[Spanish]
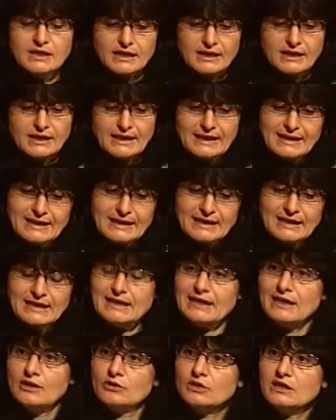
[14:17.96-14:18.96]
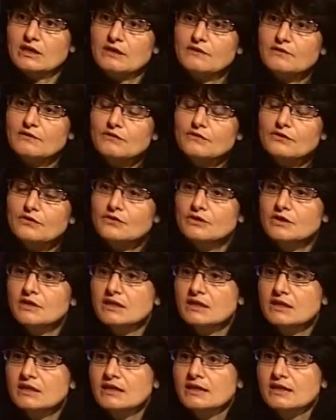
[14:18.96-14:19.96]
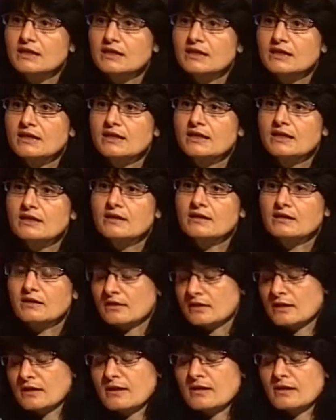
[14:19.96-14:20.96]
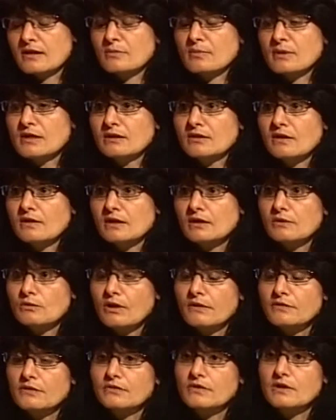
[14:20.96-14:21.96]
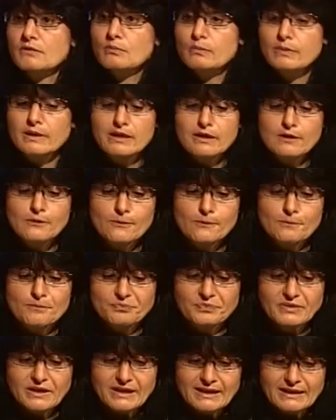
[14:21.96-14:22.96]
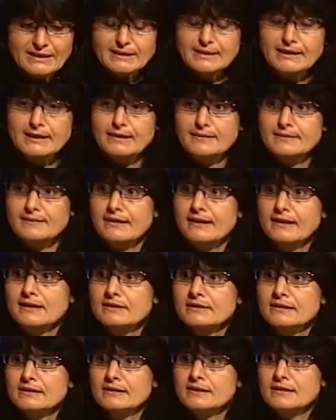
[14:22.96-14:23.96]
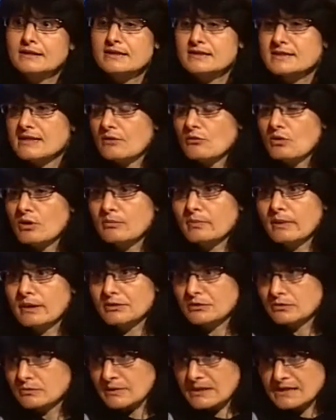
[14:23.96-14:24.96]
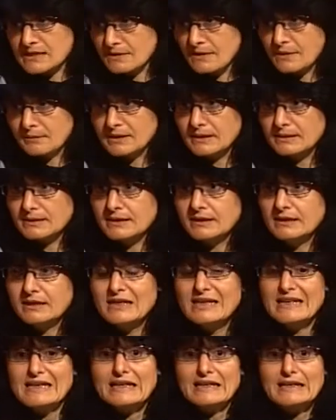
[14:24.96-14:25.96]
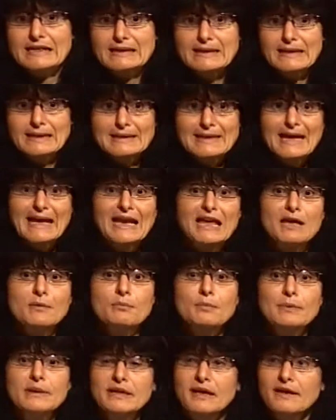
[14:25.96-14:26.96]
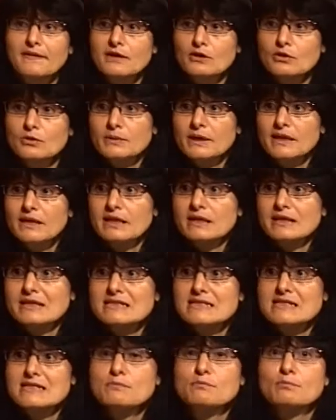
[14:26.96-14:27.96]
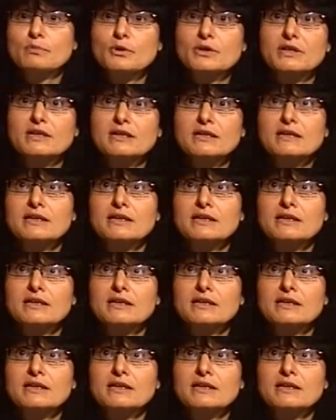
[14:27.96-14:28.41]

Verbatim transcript: Eres en las organizaciones, eh, expedientes de regulación de empleo, gente que, está, que se ha ido al paro masivamente, gente que está a la espera de cobrar sin poder